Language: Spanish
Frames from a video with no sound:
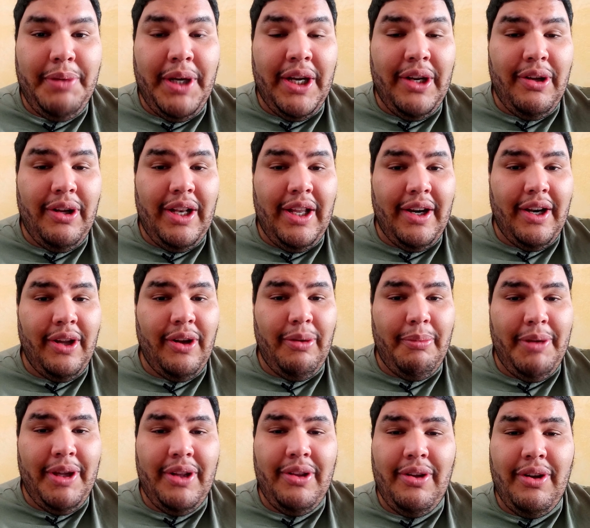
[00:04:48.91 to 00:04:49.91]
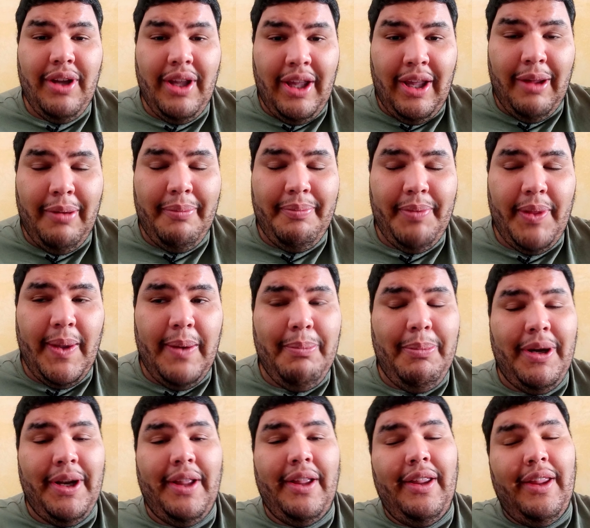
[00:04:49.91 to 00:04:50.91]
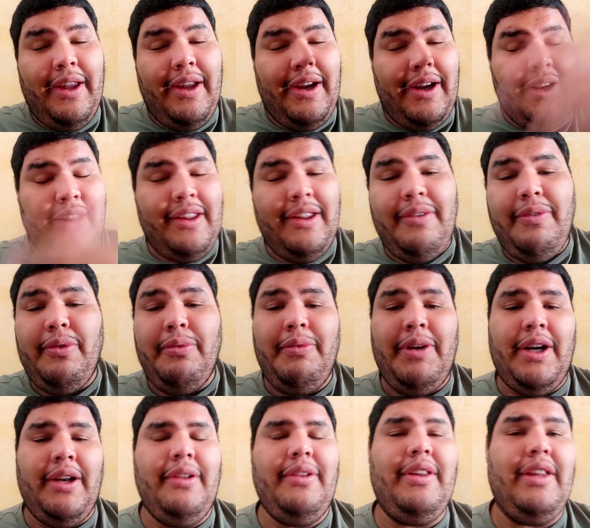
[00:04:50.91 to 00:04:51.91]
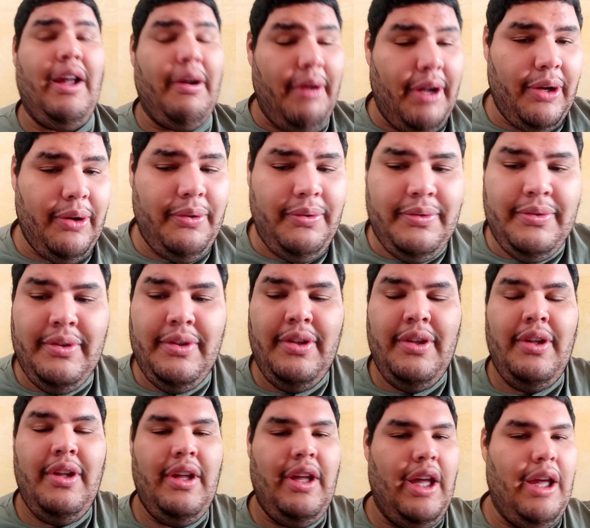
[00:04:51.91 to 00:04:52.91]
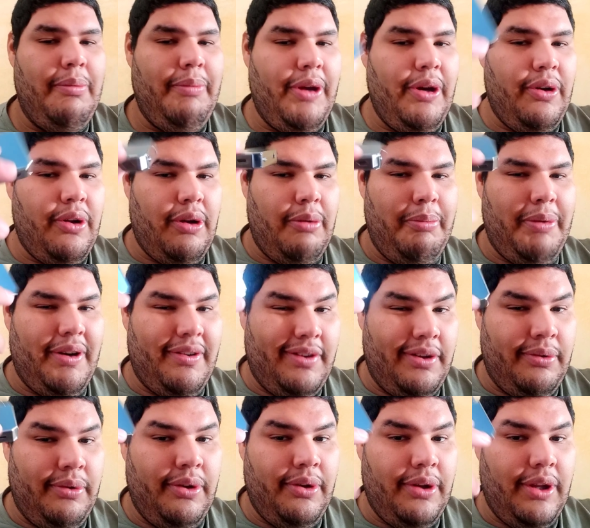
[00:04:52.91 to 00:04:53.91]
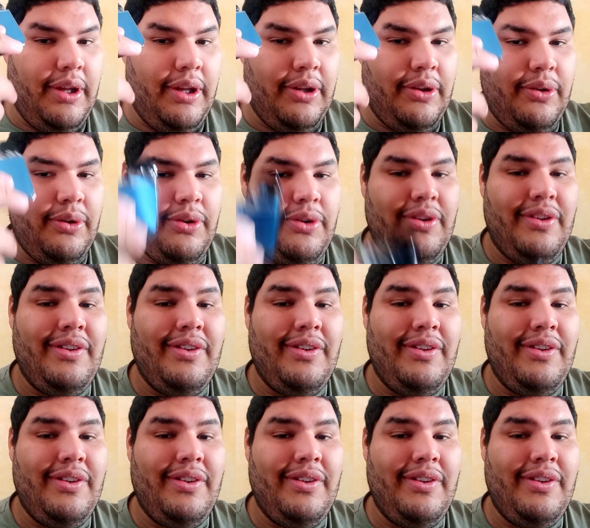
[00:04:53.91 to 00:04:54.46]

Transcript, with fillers: Pero les recomiendo que para dejar de fumar tabaco es mejor comprarse uno de estos.